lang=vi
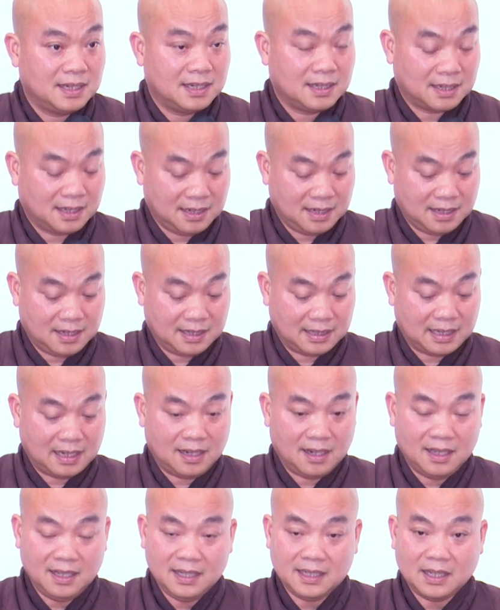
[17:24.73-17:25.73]
Cho nên người ta
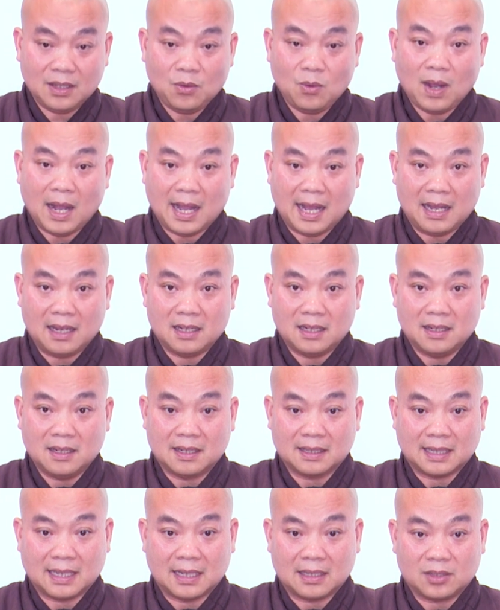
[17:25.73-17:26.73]
lấy cái quả để
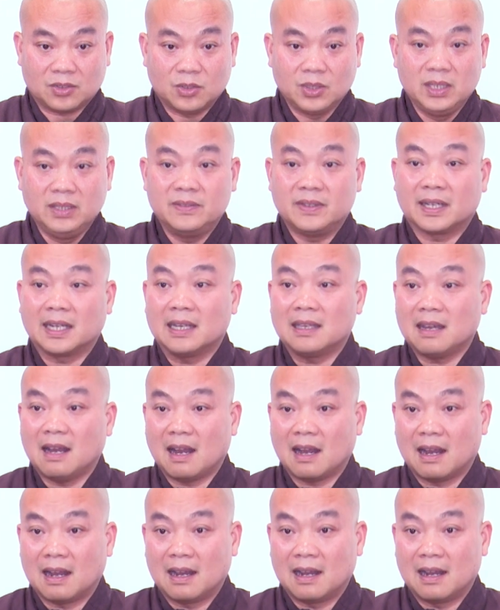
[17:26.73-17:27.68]
người ta truy về cái nhân.